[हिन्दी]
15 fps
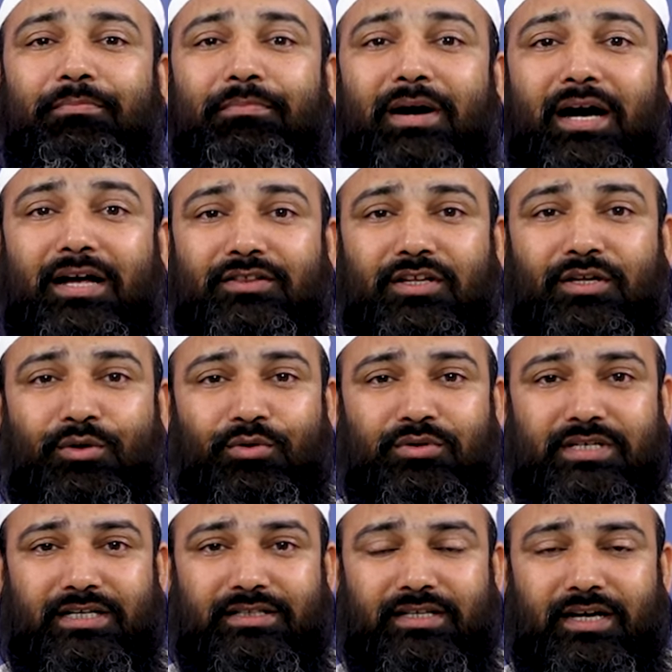बातिल हो
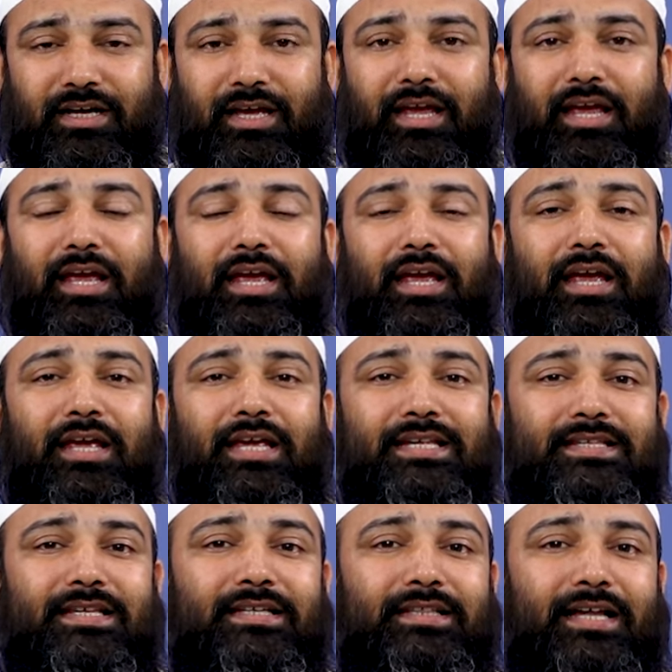जाता है
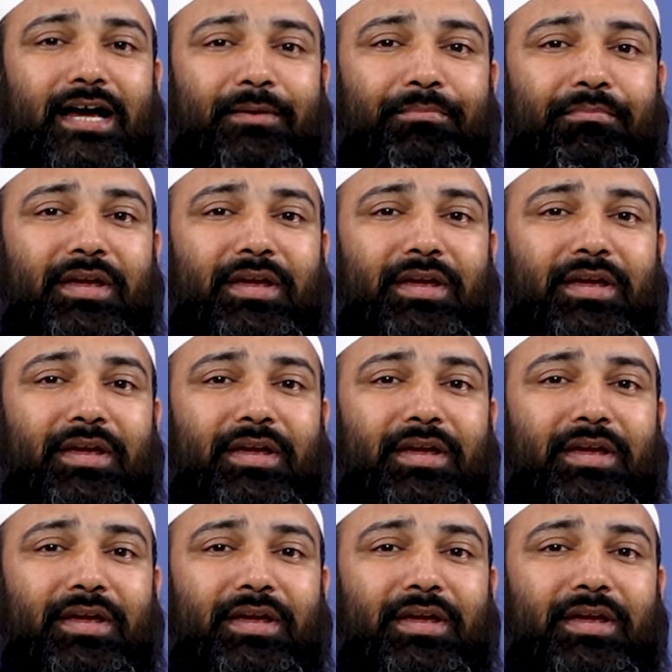इस किताब